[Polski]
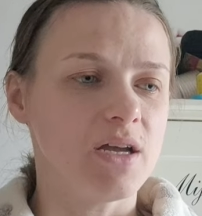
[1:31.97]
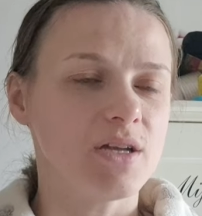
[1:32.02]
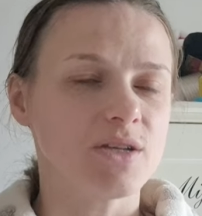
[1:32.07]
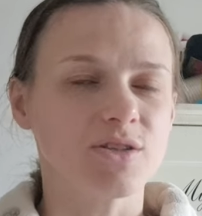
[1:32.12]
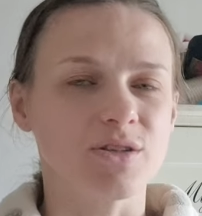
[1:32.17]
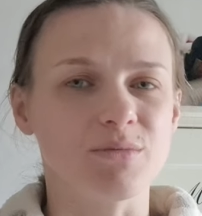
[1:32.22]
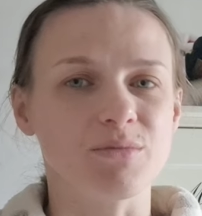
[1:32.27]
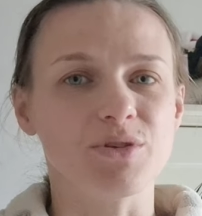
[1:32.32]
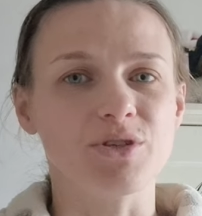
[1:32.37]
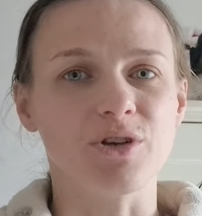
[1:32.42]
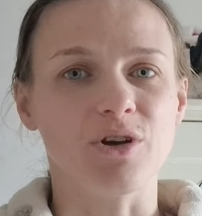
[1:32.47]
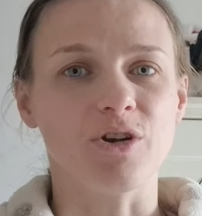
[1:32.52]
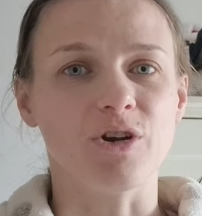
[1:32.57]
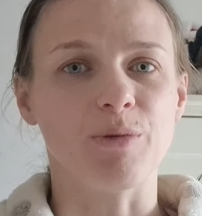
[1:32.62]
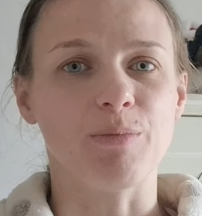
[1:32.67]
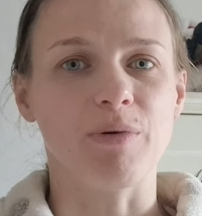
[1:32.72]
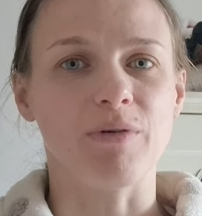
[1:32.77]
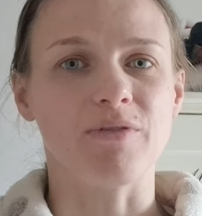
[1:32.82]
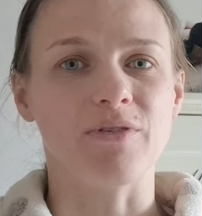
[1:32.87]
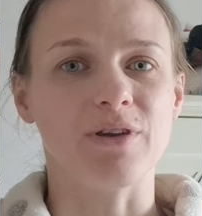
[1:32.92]
Co mi się
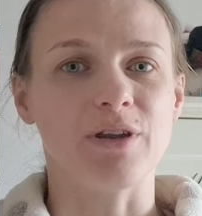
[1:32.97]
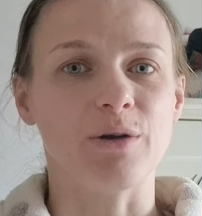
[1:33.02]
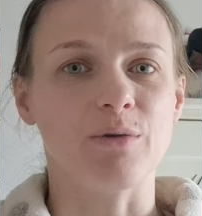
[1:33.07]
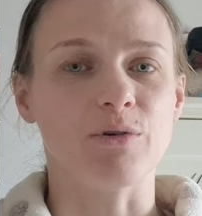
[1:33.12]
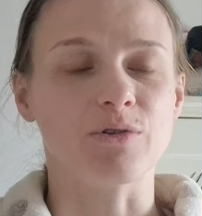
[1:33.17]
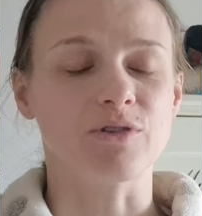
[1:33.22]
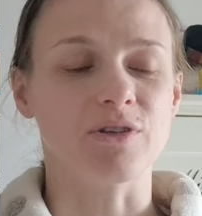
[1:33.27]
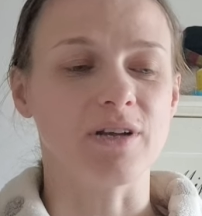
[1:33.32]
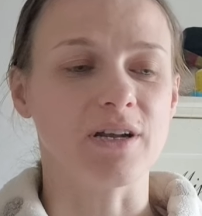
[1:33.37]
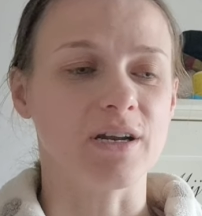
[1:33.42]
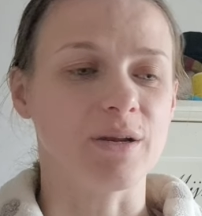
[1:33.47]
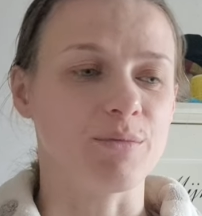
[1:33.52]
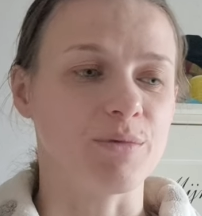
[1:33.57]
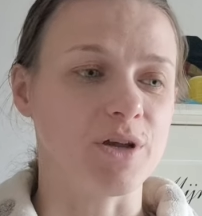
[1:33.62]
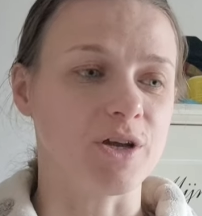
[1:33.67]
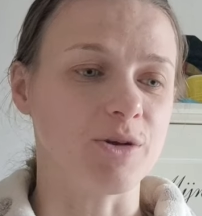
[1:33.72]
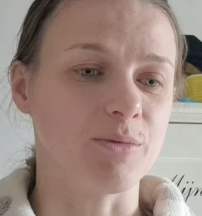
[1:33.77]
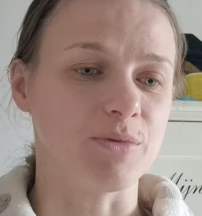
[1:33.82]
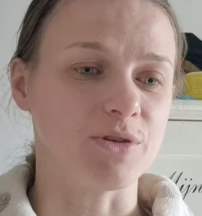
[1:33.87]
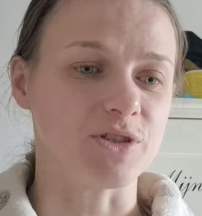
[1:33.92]
oko powinęło, to nagle
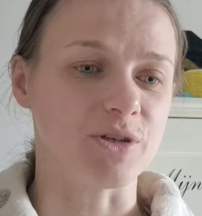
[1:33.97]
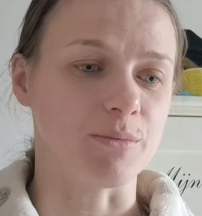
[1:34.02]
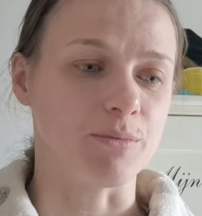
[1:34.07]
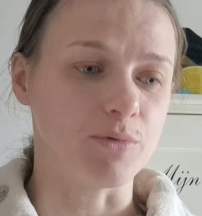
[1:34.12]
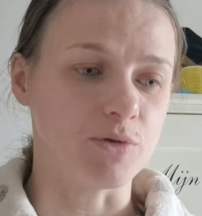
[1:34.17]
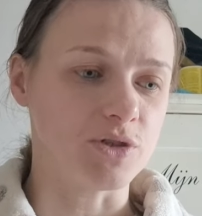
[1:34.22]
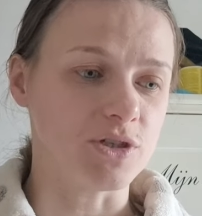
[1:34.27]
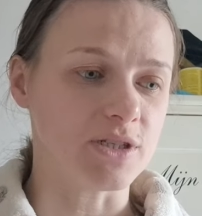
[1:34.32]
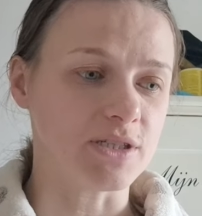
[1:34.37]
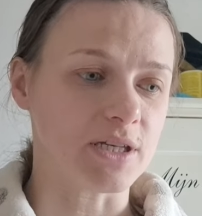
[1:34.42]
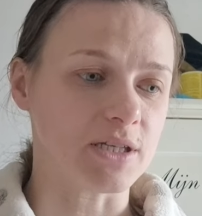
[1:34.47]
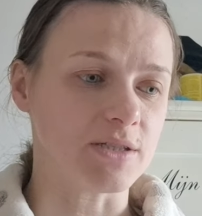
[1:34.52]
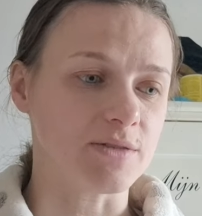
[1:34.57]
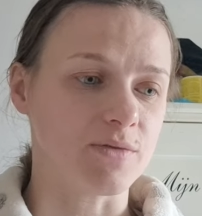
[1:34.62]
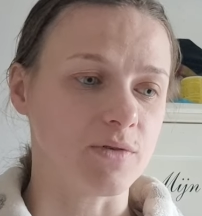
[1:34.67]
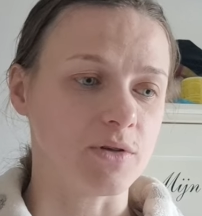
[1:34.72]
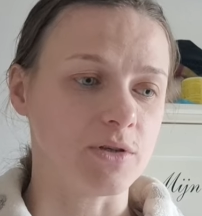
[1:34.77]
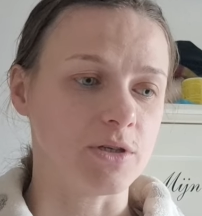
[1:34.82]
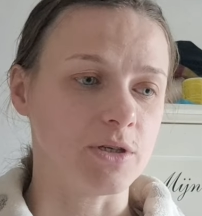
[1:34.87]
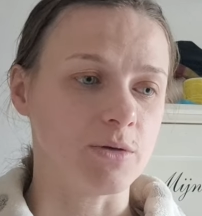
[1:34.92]
mojego męża budzik
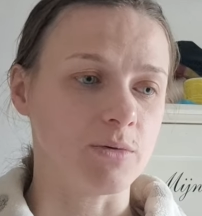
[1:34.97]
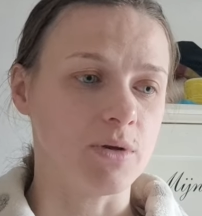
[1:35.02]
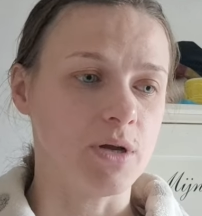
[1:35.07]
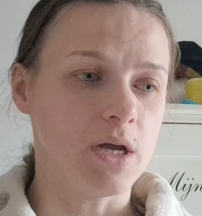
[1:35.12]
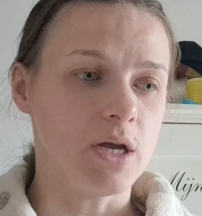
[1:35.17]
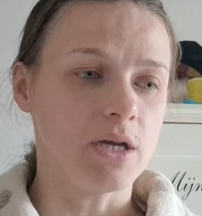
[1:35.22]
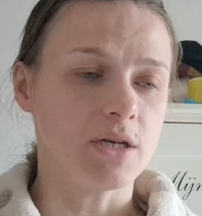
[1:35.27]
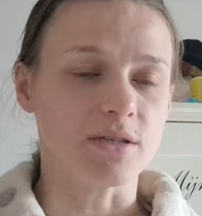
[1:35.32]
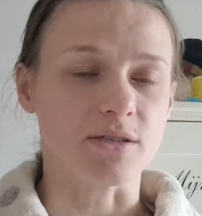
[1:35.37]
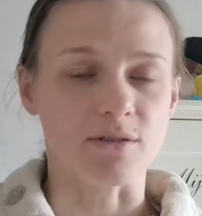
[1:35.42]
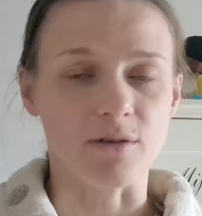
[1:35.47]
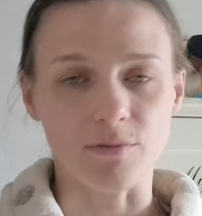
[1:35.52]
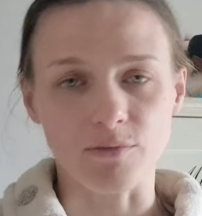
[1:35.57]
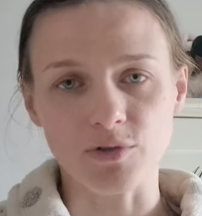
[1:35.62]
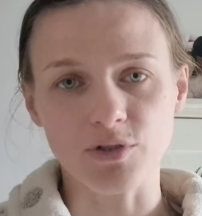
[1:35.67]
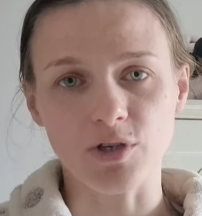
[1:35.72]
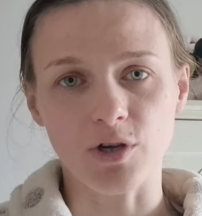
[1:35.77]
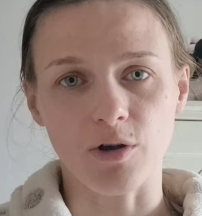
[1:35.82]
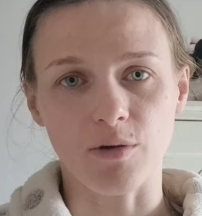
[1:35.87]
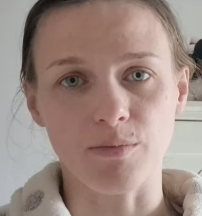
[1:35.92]
zadzwonił. Znowu
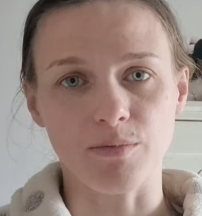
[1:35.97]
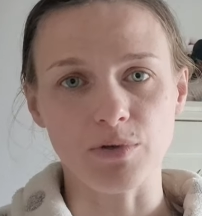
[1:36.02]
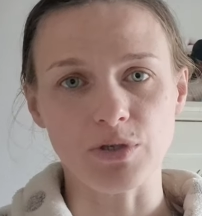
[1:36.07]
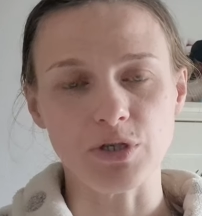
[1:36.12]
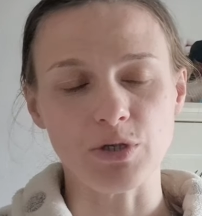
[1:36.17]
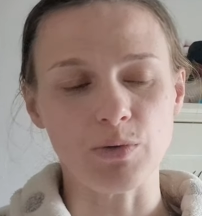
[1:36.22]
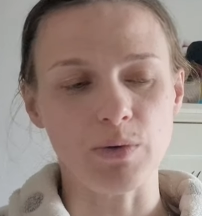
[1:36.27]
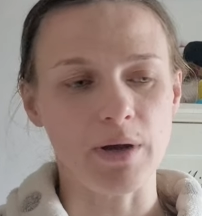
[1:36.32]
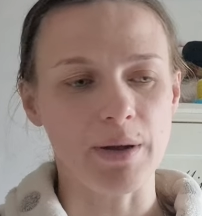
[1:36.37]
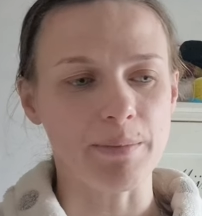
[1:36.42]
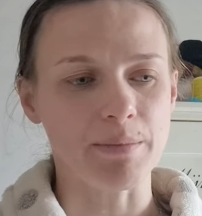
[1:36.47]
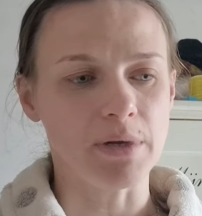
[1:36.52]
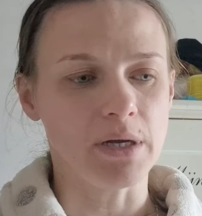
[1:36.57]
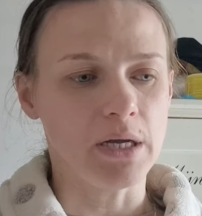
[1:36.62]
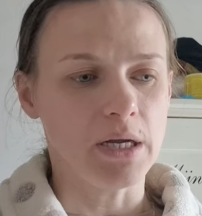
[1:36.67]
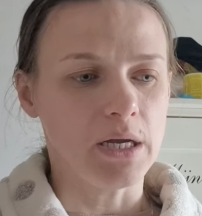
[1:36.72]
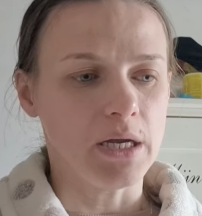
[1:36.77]
się obudziłam.